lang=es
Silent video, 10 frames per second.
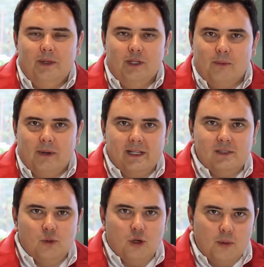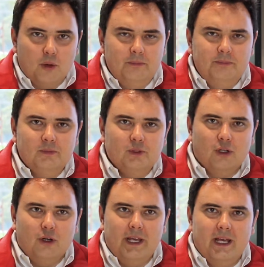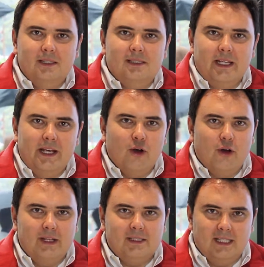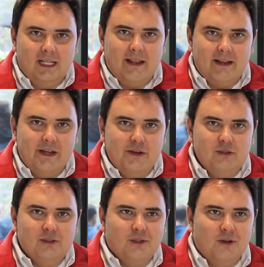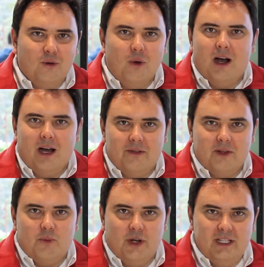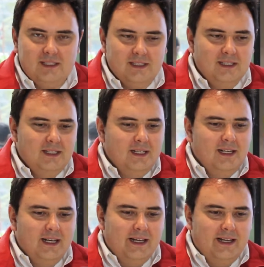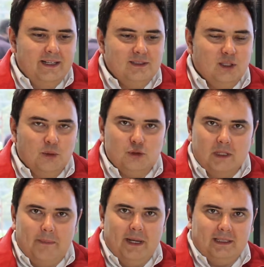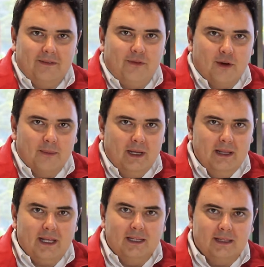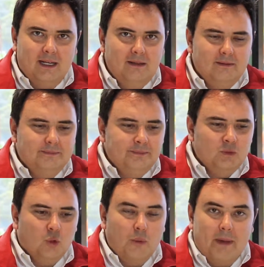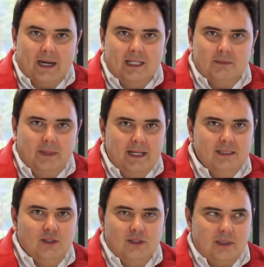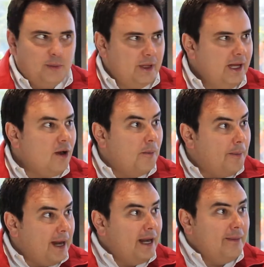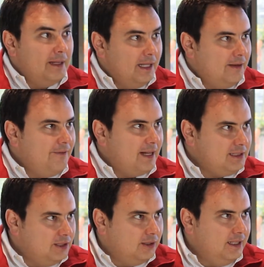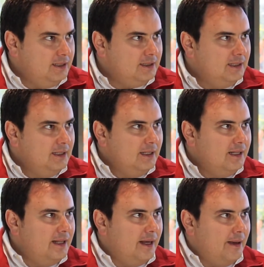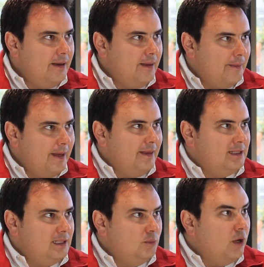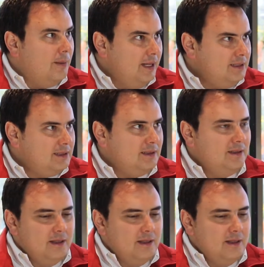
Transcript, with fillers: Mi nombre es Hugo Bloom, soy el CEO de 100 ladrillos o 100 bricks. Eh, somos una plataforma digital, un marketplace donde se pueden comprar y vender fracciones de, bienes inmuebles,